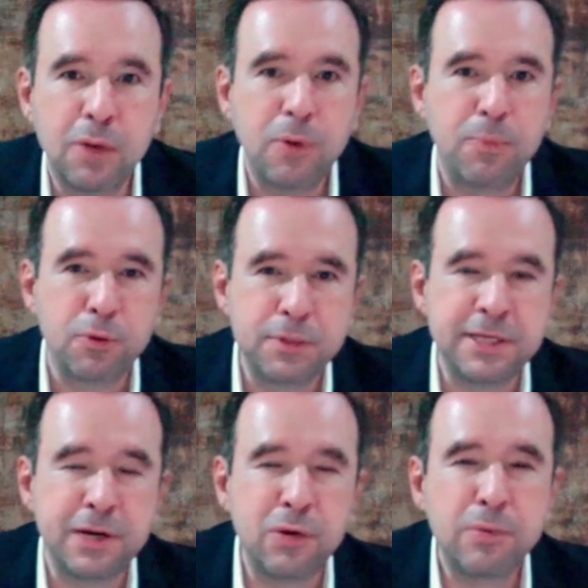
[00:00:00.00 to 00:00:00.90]

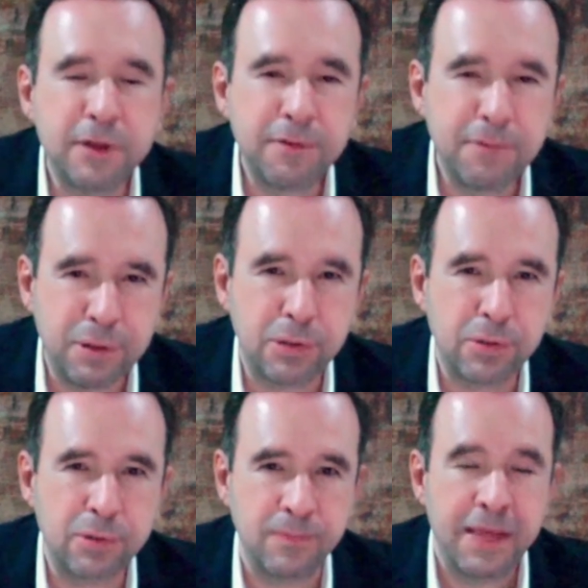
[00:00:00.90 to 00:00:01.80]
aprovechar los
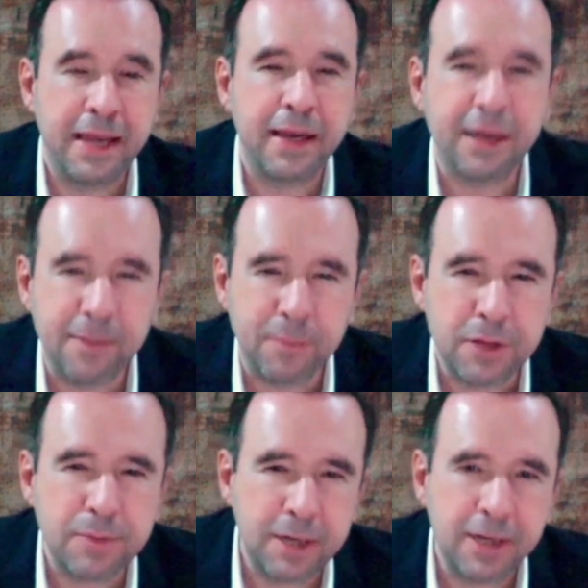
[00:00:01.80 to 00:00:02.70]
beneficios que la
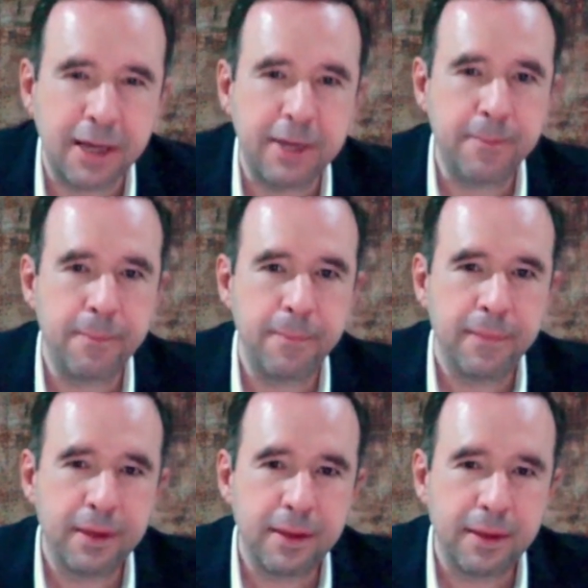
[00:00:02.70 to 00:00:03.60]
misma ley
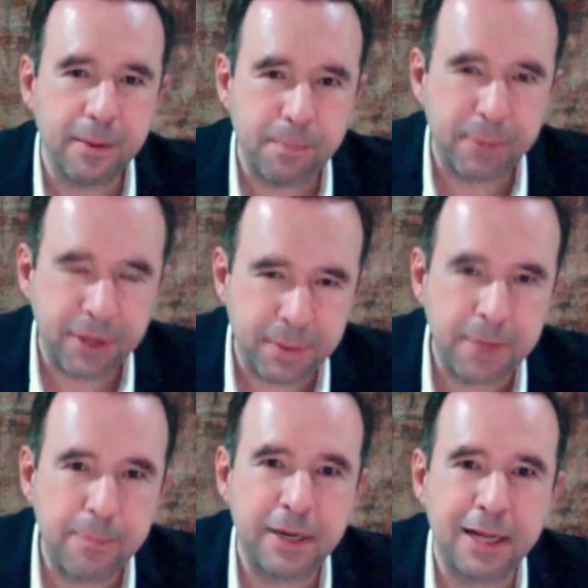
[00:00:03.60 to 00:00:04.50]

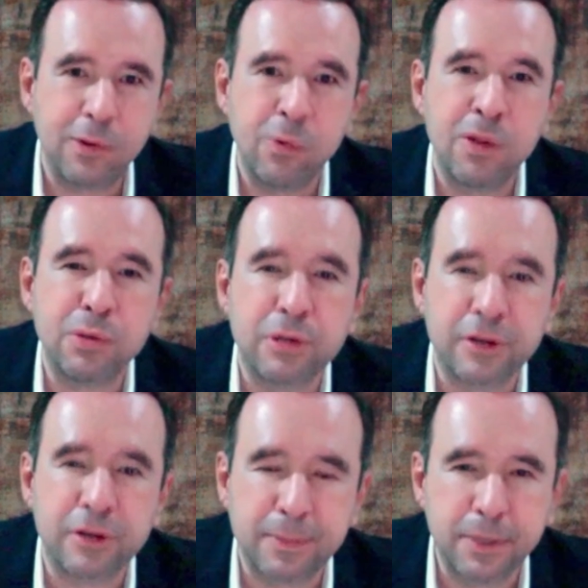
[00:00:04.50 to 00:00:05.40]
prevé para cuando se
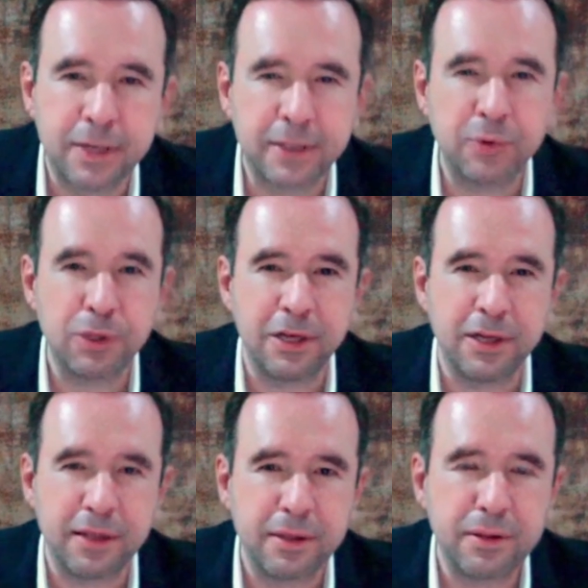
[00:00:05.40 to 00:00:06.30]
repartan
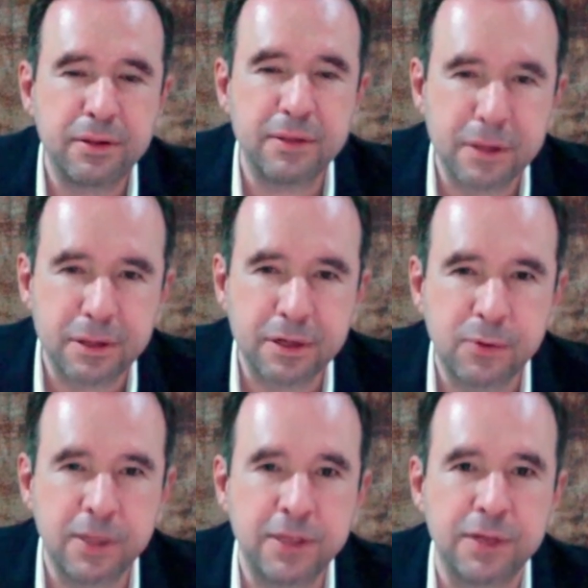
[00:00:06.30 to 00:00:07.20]
utilidades de esa
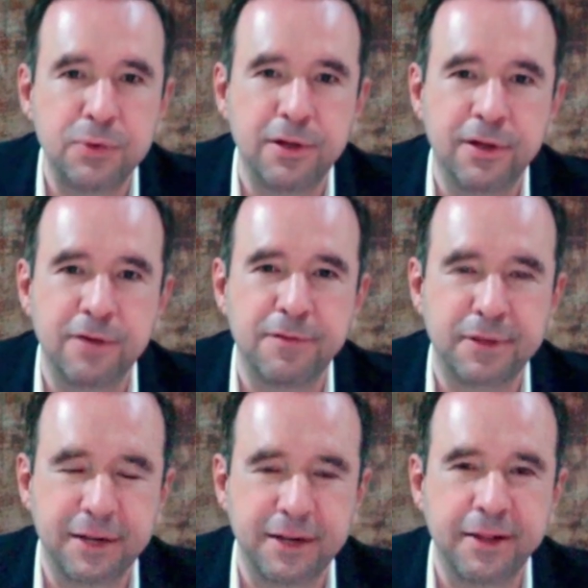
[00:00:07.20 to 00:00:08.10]
cuenta de utilidad fiscal.